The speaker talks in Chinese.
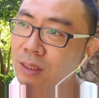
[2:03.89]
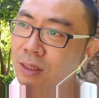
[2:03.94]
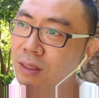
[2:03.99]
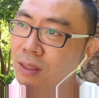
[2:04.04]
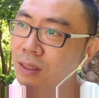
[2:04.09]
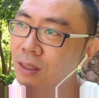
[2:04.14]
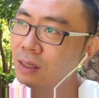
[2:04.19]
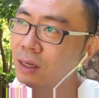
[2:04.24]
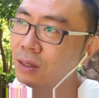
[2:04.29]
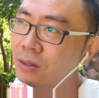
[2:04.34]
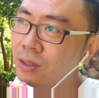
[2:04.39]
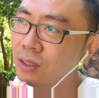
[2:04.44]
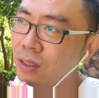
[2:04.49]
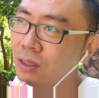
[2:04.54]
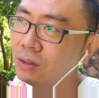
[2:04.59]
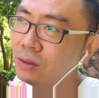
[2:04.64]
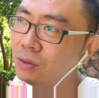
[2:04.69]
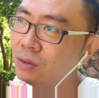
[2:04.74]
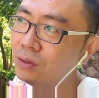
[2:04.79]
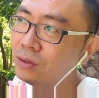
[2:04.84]
你的脑
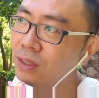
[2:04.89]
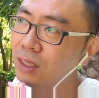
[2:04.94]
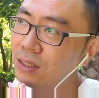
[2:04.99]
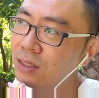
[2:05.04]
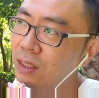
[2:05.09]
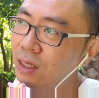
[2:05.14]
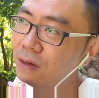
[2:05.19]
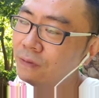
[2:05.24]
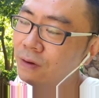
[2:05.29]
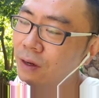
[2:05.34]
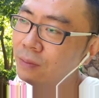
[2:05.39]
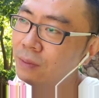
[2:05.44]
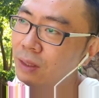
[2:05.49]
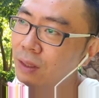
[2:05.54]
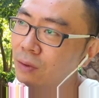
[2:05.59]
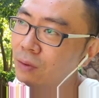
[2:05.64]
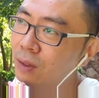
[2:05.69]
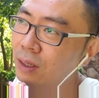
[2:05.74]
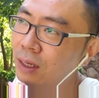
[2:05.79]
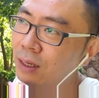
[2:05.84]
筋都用在这个方面
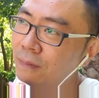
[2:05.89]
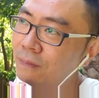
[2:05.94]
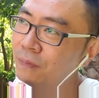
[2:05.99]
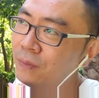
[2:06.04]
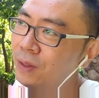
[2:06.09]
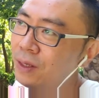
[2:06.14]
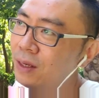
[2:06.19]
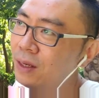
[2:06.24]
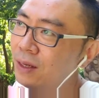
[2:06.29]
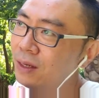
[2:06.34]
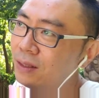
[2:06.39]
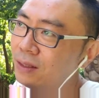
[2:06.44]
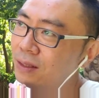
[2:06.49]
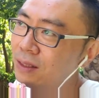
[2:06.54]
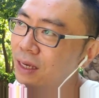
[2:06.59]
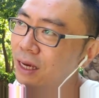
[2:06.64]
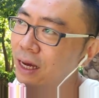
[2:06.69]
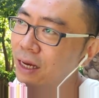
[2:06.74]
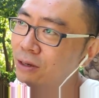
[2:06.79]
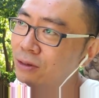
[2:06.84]
的话，
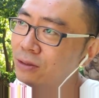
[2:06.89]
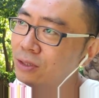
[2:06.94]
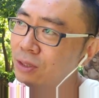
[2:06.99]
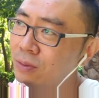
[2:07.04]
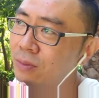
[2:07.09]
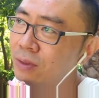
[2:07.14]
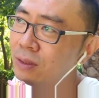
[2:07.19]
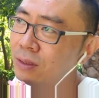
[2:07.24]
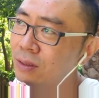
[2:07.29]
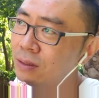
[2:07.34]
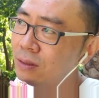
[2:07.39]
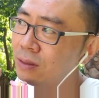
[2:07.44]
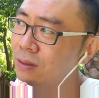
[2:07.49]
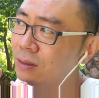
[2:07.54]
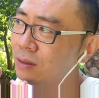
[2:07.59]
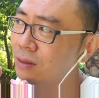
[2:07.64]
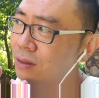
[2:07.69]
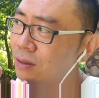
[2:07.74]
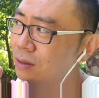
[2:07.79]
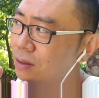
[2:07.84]
你还有什么
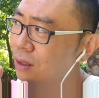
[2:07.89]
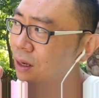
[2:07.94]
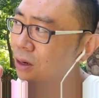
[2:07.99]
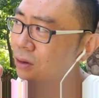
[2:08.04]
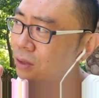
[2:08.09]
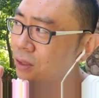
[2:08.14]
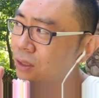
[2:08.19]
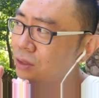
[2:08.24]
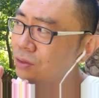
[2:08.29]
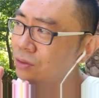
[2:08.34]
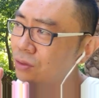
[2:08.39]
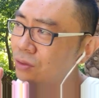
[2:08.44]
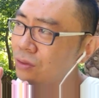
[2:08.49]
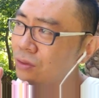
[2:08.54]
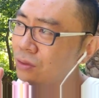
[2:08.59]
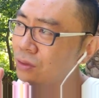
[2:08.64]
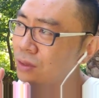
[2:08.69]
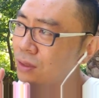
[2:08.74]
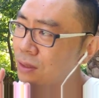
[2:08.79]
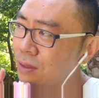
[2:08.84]
脑力
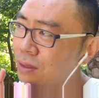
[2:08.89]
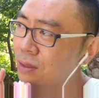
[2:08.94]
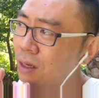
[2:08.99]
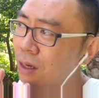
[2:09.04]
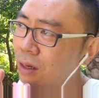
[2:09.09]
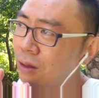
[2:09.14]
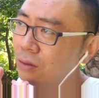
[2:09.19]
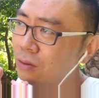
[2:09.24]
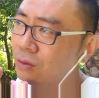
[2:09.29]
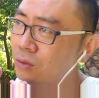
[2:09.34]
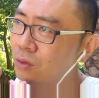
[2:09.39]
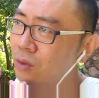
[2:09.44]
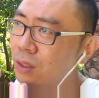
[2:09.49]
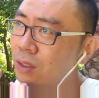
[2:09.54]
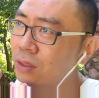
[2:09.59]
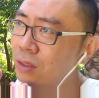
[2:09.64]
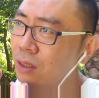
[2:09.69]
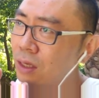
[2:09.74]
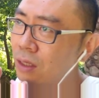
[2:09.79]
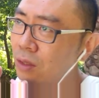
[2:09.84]
去思考
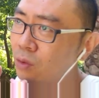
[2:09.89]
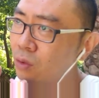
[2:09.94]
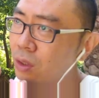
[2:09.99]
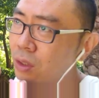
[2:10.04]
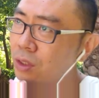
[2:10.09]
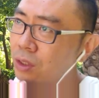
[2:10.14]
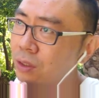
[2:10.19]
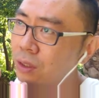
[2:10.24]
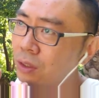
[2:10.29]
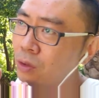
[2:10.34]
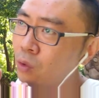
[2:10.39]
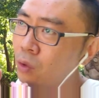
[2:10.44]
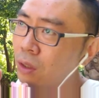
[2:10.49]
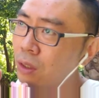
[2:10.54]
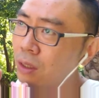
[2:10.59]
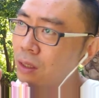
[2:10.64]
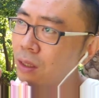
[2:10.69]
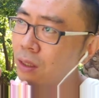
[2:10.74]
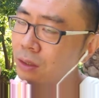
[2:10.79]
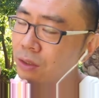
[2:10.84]
赚更多的钱、过
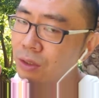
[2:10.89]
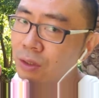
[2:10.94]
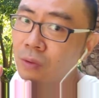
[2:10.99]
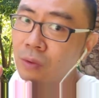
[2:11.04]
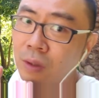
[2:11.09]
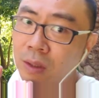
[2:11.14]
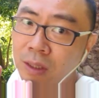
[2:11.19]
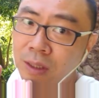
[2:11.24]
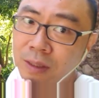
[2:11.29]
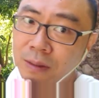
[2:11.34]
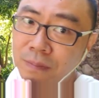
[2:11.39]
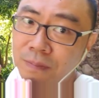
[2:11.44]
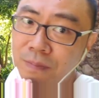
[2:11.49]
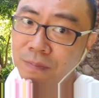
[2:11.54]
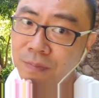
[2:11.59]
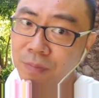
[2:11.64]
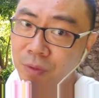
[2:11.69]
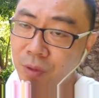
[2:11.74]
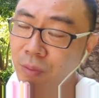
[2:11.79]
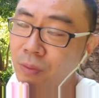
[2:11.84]
更好的生活呢？
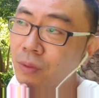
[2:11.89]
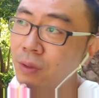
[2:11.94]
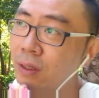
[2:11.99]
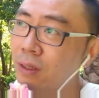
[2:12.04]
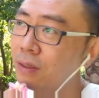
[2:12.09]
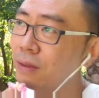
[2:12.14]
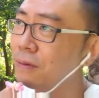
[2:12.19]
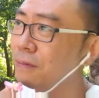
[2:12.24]
对不对？